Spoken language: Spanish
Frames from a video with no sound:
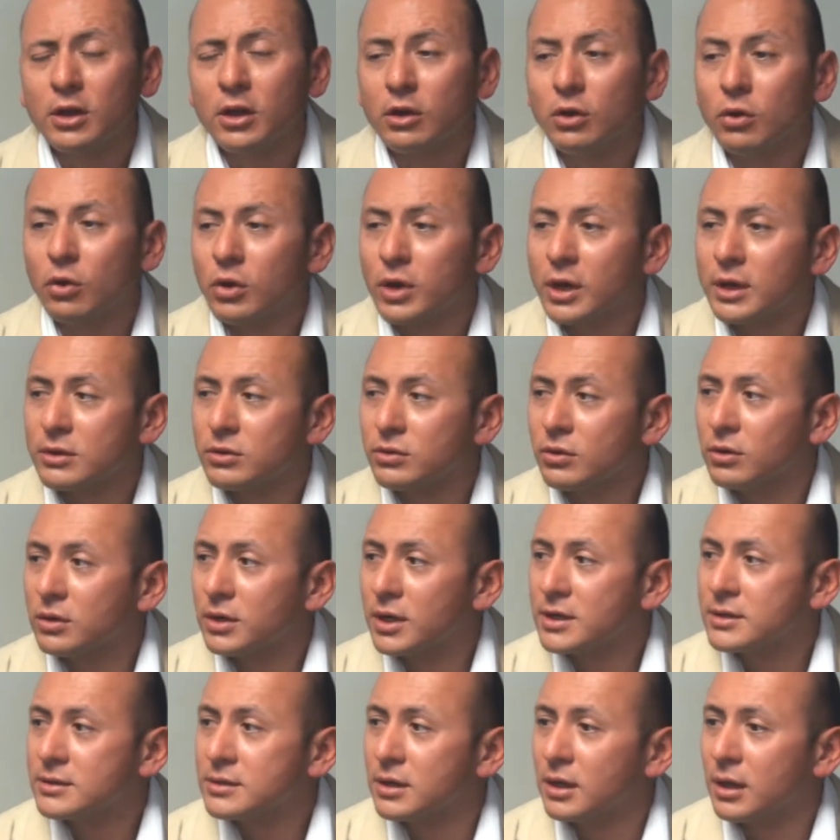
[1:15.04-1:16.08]
lo que
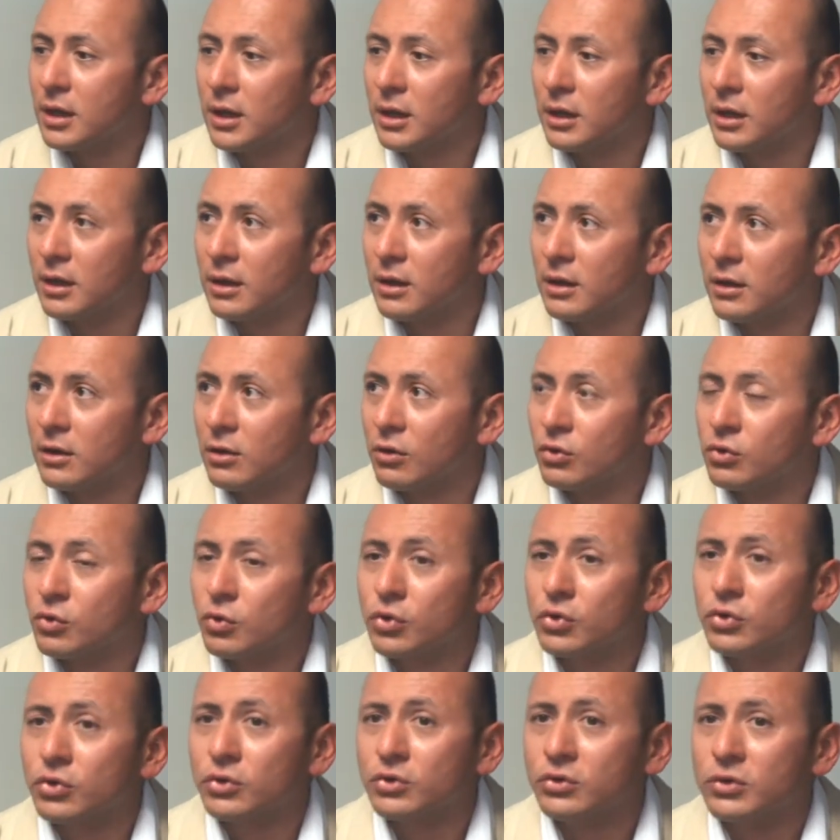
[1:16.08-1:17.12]
son este, los
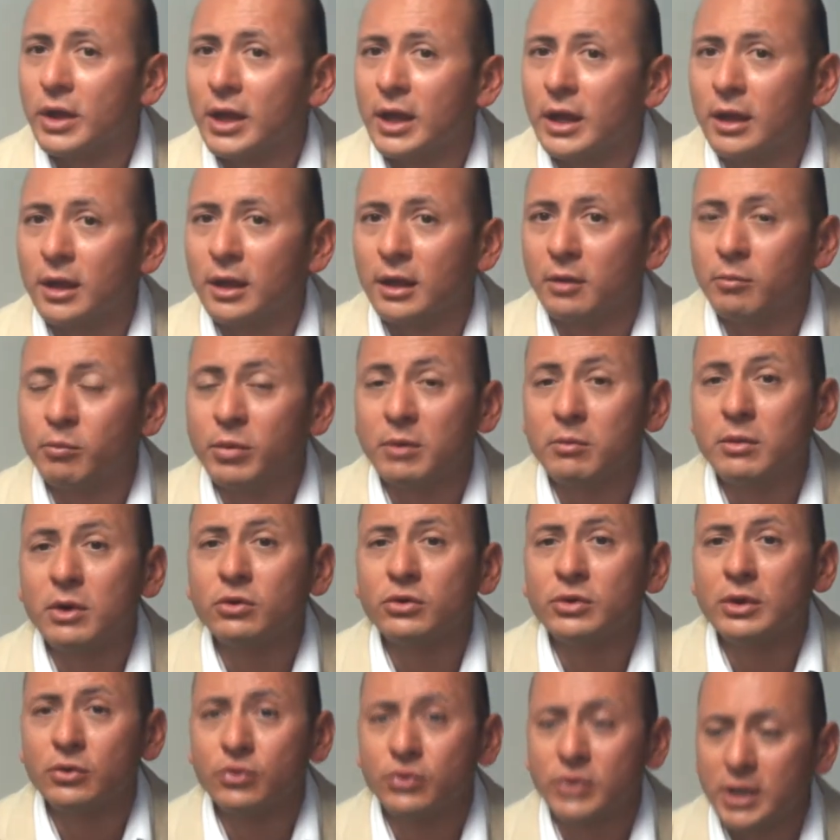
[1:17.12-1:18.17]
cursos de
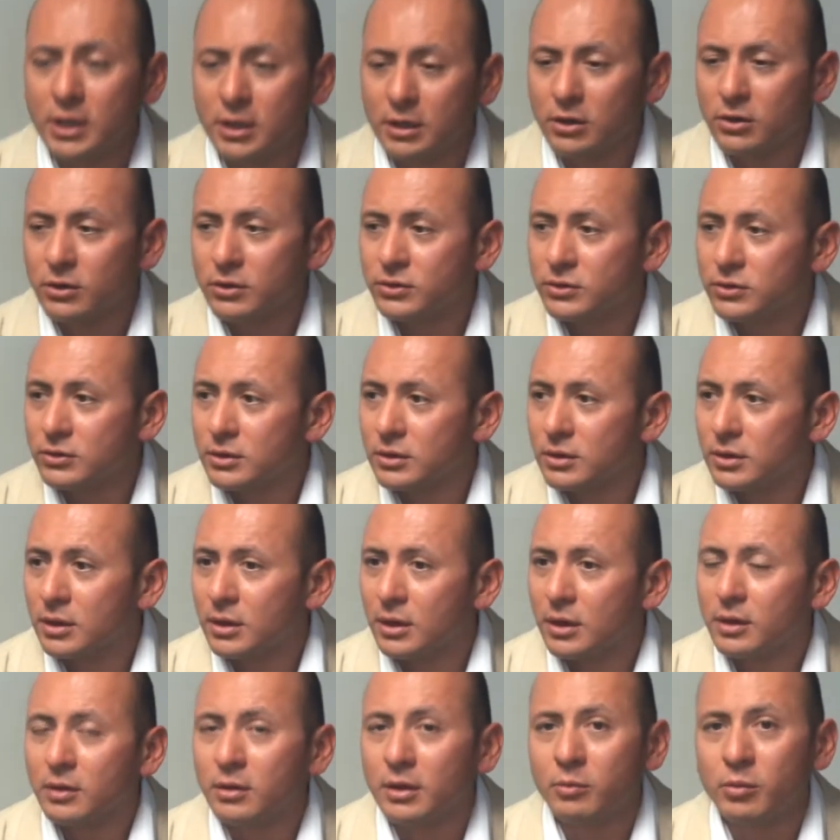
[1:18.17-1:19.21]
primeros auxilios,
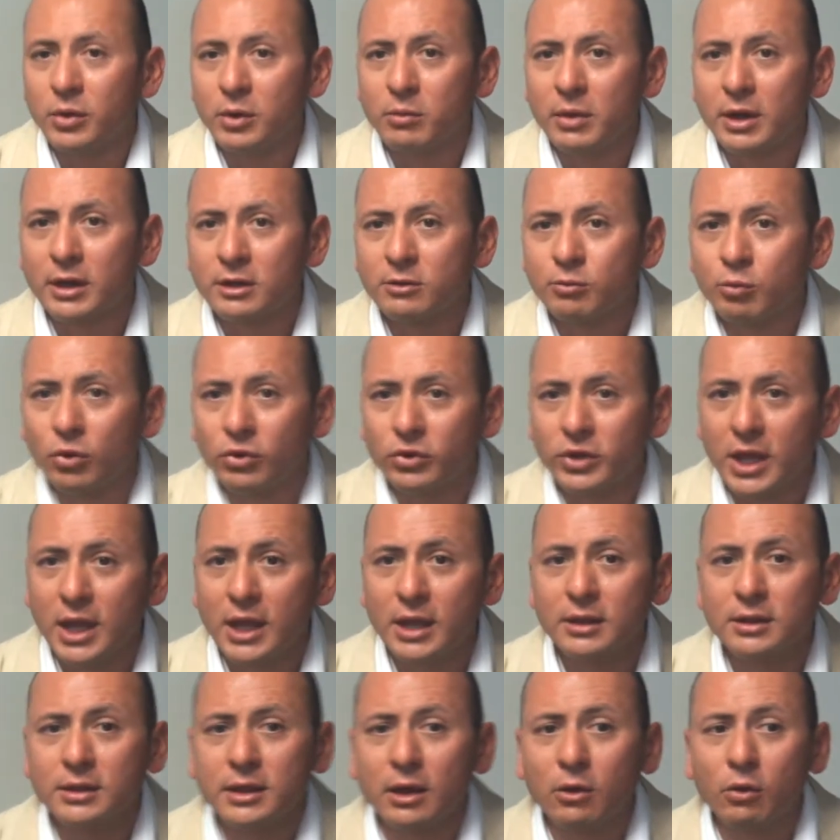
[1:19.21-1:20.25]
de primer
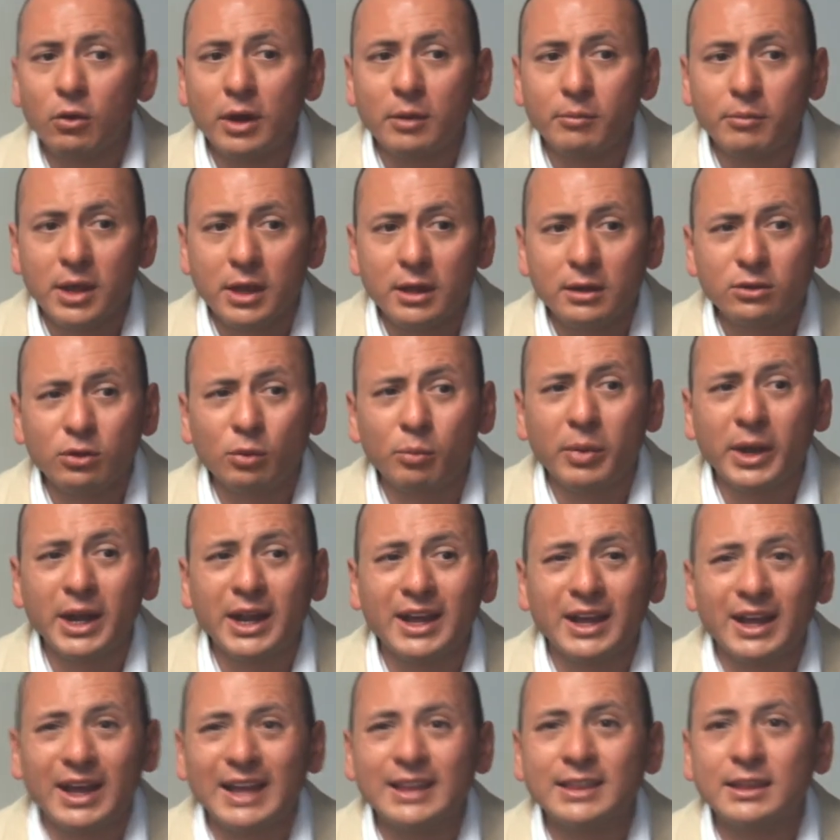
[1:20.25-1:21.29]
respondiente, ahogamiento,
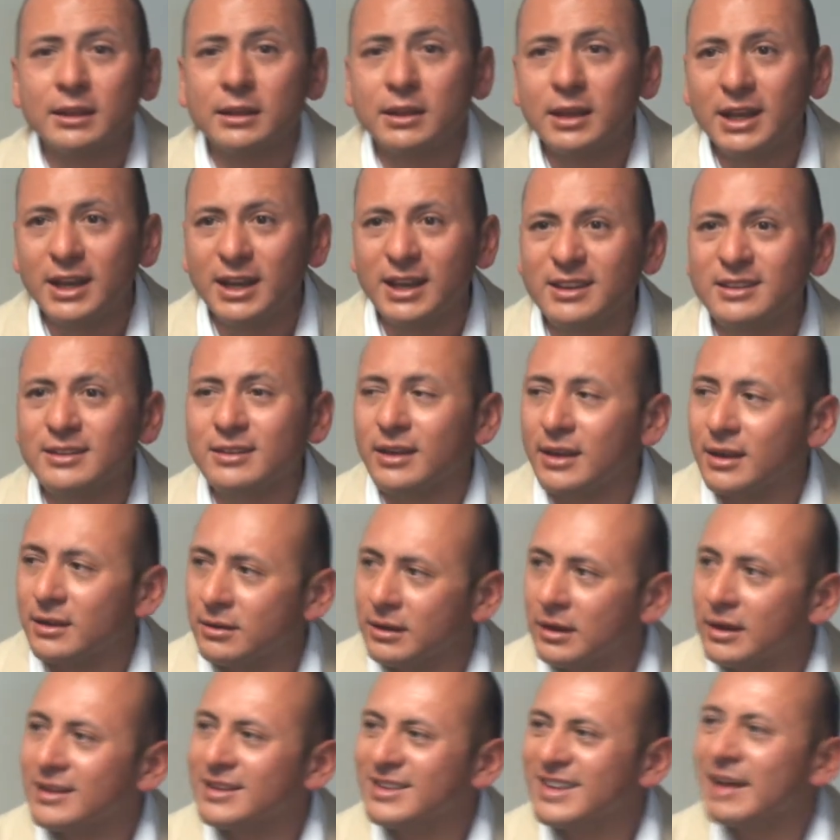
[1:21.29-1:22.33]
para atender
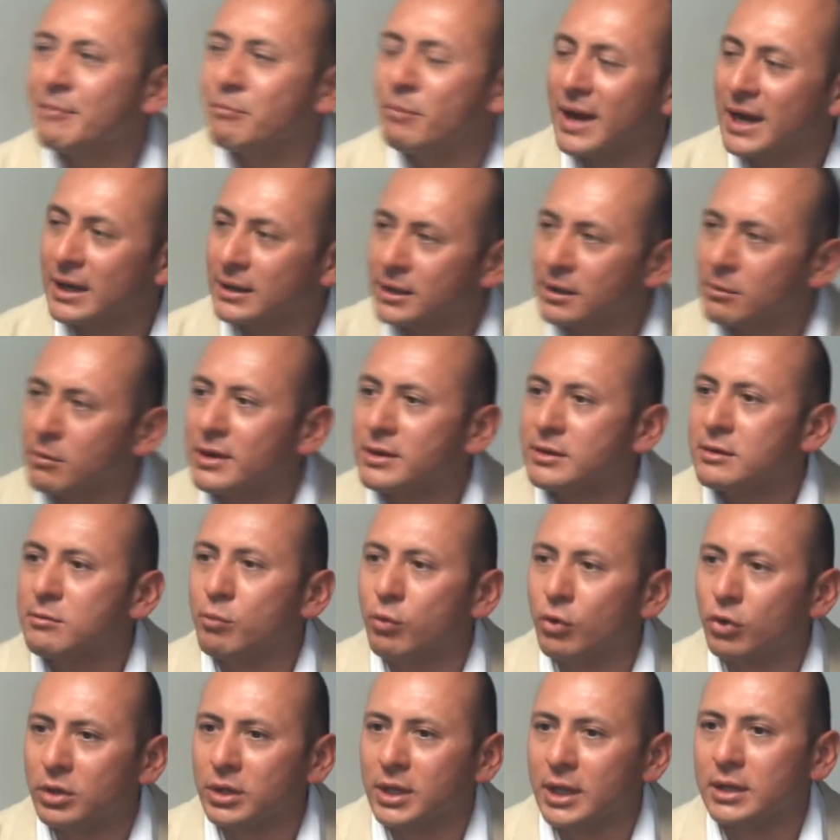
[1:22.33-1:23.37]
esa, parte más
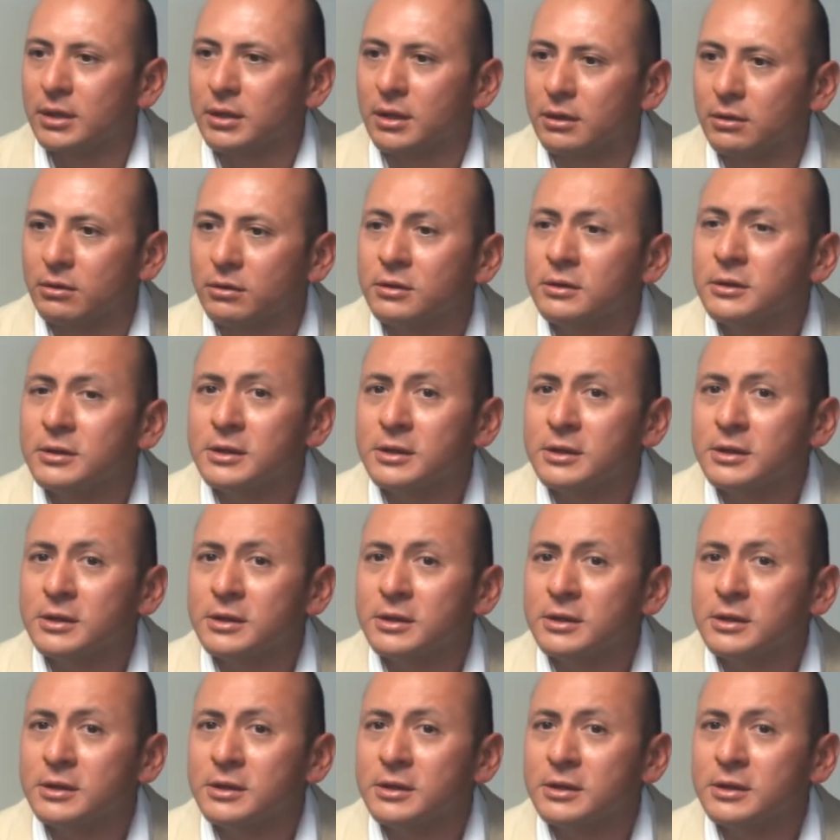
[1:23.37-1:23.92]
importante, ¿no?